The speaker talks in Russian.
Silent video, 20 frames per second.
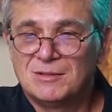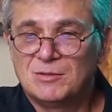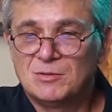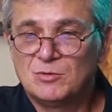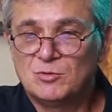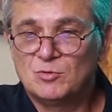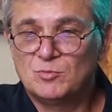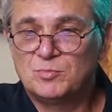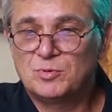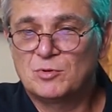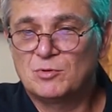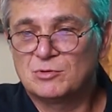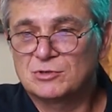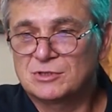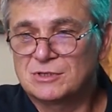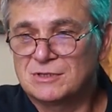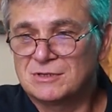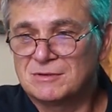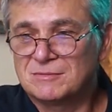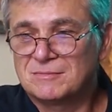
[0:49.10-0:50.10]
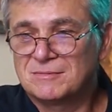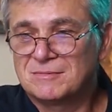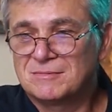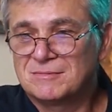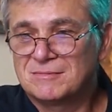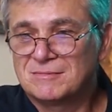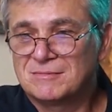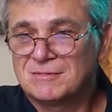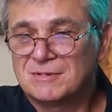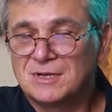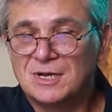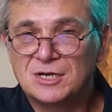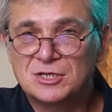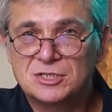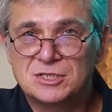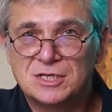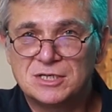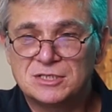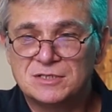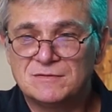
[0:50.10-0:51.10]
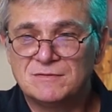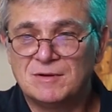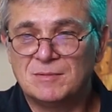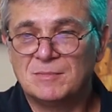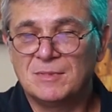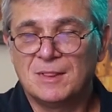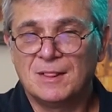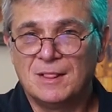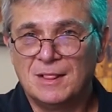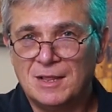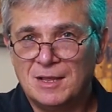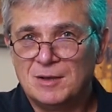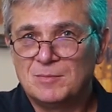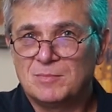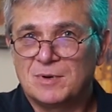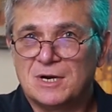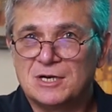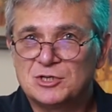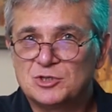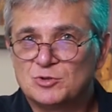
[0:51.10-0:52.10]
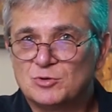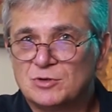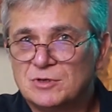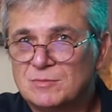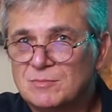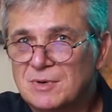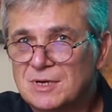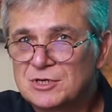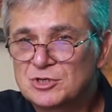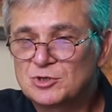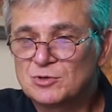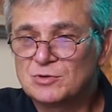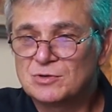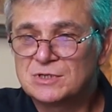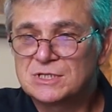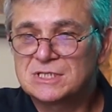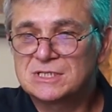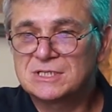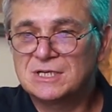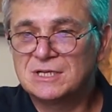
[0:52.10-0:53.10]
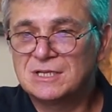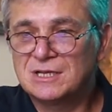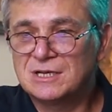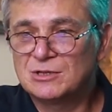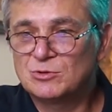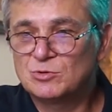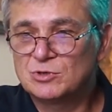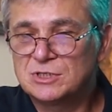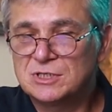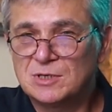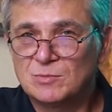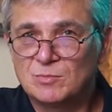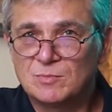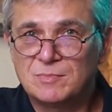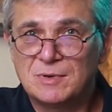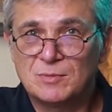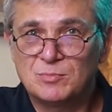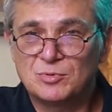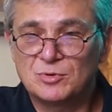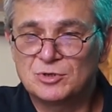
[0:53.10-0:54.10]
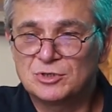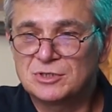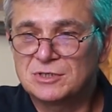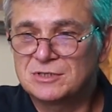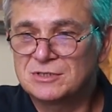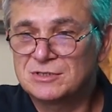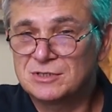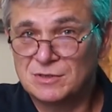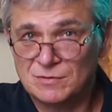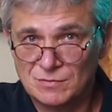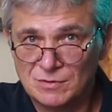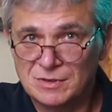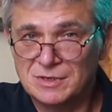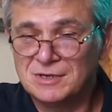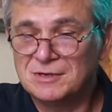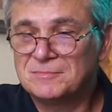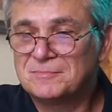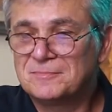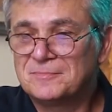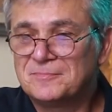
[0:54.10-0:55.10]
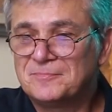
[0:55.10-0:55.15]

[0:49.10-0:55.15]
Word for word: Ну, просто. Я, кстати, вам прочту небольшое эссе на эту тему попозже, сегодня.